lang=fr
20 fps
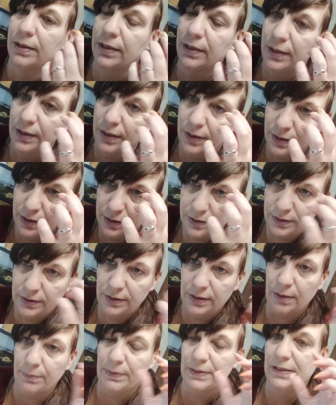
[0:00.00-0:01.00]
mais
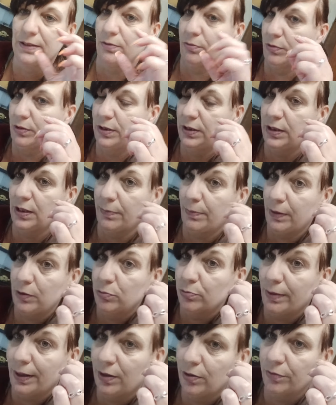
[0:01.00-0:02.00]
il n'a pas senti, il n'a pas
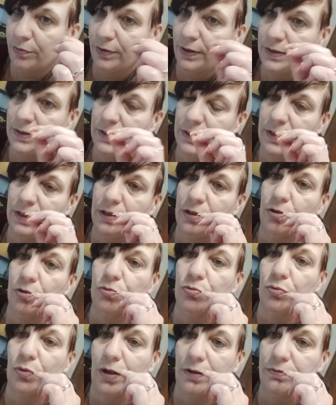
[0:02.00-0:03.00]
eu mal en fait. Et
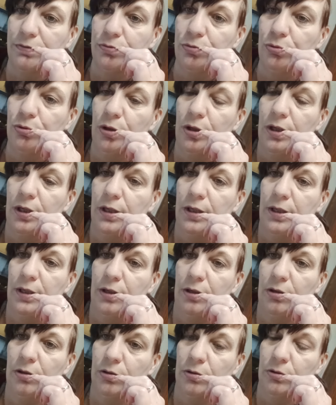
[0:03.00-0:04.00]
quand on l'a vu,
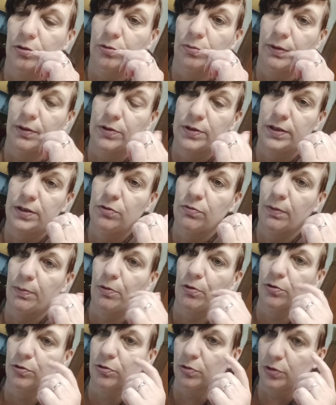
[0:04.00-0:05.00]
euh, on s'est dit on va
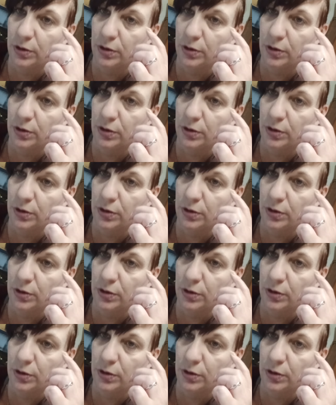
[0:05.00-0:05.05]
prendre